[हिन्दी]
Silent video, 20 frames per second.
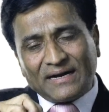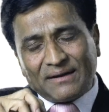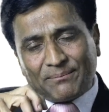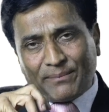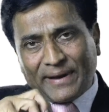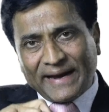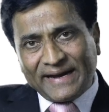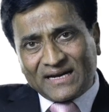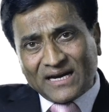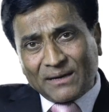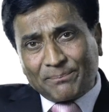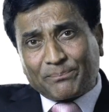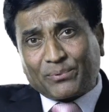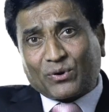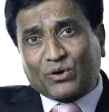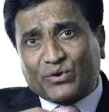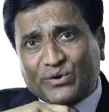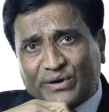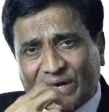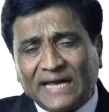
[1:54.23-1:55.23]
मेंटल
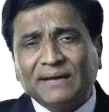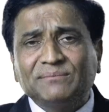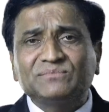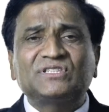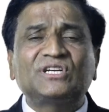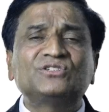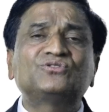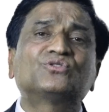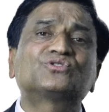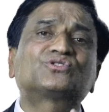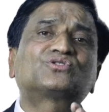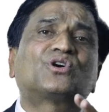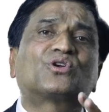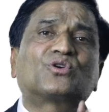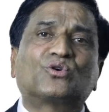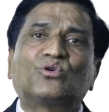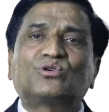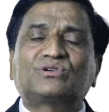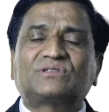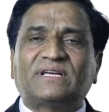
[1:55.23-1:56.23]
प्रोग्राम्स हैं जो उसको
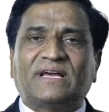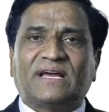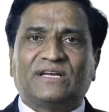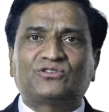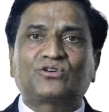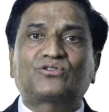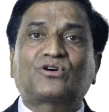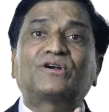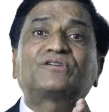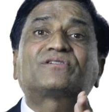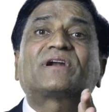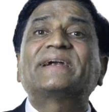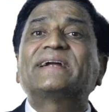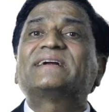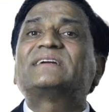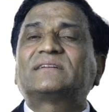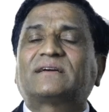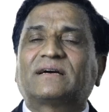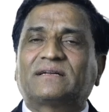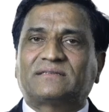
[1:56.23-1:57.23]
रोकते हैं जो
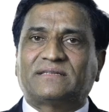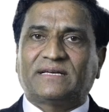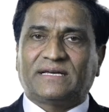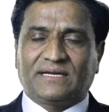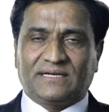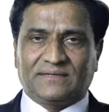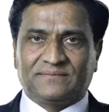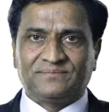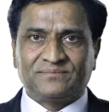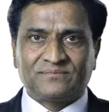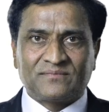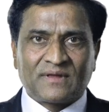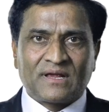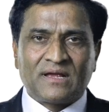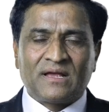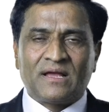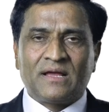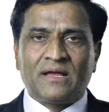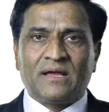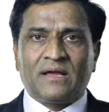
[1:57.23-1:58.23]
कॉन्ट्राडिक्ट करते हैं
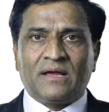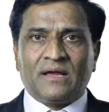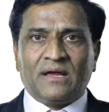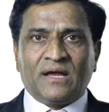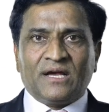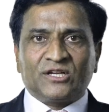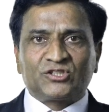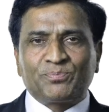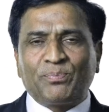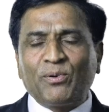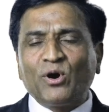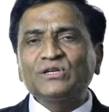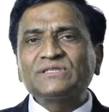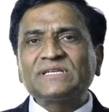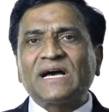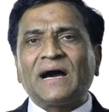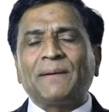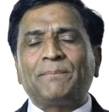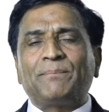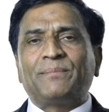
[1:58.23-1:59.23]

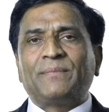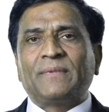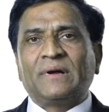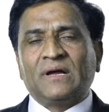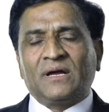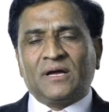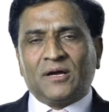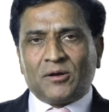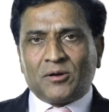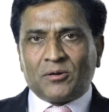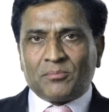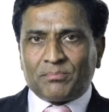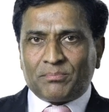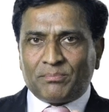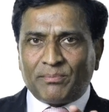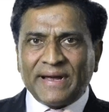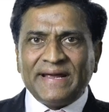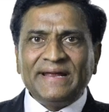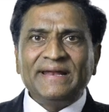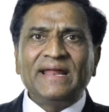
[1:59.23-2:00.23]
सपोज आप
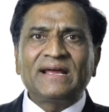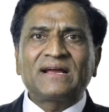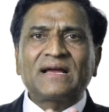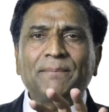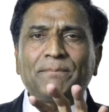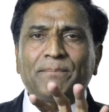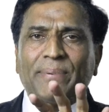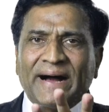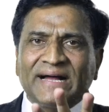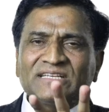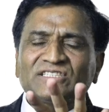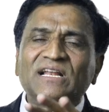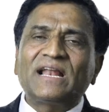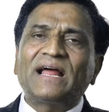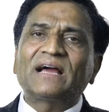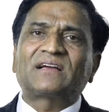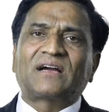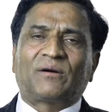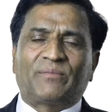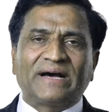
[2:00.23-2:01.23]
महीने का पांच
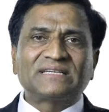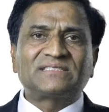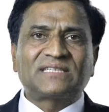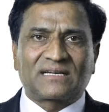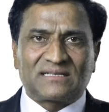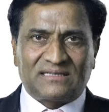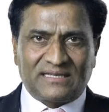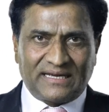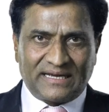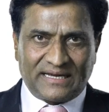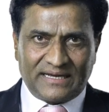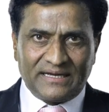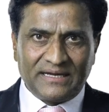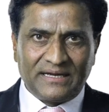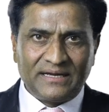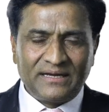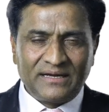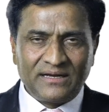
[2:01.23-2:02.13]
लाख कमा सकते हैं